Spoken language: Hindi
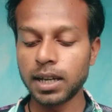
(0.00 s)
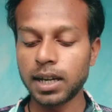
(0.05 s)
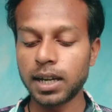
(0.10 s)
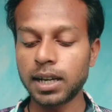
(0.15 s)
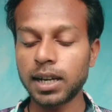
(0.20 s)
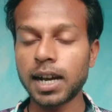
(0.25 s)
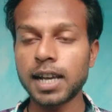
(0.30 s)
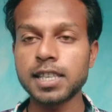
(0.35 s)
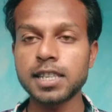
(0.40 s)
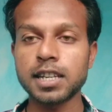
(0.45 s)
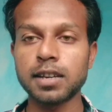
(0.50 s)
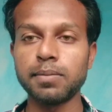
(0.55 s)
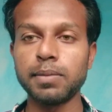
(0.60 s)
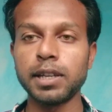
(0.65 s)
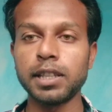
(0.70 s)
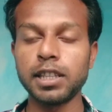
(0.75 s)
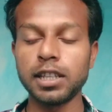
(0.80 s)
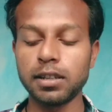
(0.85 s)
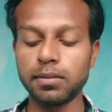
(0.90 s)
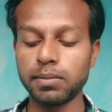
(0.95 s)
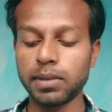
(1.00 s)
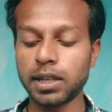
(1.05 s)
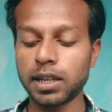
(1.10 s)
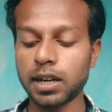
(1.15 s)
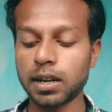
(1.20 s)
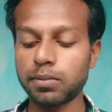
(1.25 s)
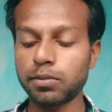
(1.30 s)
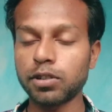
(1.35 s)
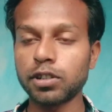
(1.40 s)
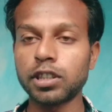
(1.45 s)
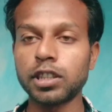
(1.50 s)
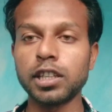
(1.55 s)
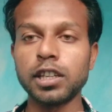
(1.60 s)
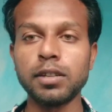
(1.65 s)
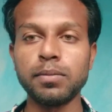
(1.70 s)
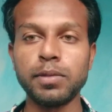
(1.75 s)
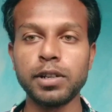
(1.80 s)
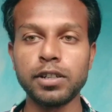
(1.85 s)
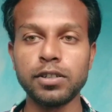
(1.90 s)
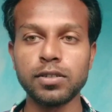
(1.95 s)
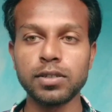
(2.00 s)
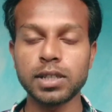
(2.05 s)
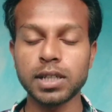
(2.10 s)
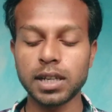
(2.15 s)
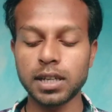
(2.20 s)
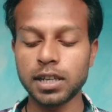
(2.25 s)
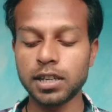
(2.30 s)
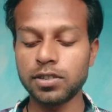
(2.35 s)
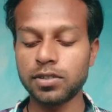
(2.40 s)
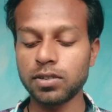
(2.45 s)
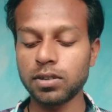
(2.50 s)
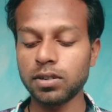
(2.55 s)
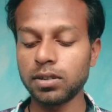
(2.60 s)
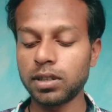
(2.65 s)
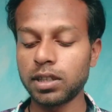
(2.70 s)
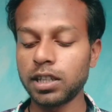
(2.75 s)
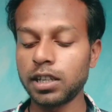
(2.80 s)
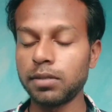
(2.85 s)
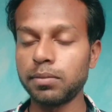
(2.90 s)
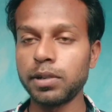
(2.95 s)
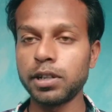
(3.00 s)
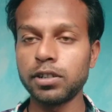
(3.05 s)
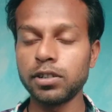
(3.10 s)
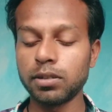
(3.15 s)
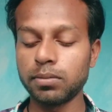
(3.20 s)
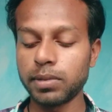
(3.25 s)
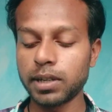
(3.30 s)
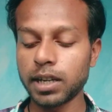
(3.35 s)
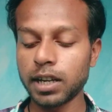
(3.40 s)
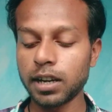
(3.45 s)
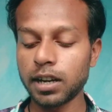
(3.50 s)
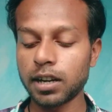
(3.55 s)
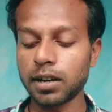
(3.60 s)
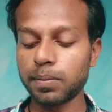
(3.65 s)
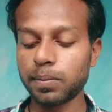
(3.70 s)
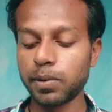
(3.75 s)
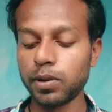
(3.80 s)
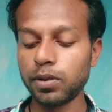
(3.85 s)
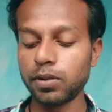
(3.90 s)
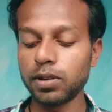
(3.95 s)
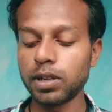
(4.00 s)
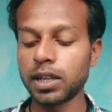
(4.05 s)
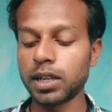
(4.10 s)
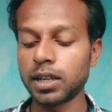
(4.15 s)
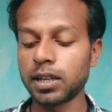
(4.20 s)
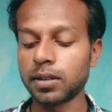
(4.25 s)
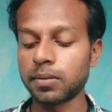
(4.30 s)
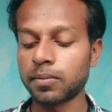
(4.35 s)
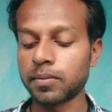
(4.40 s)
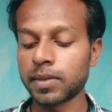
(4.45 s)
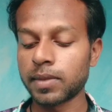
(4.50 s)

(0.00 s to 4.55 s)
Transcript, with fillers: एंड गाइज नब्बे दिन में आपको तीन वीडियो चाहिए जो तीन वीडियो मेरा अपलोड है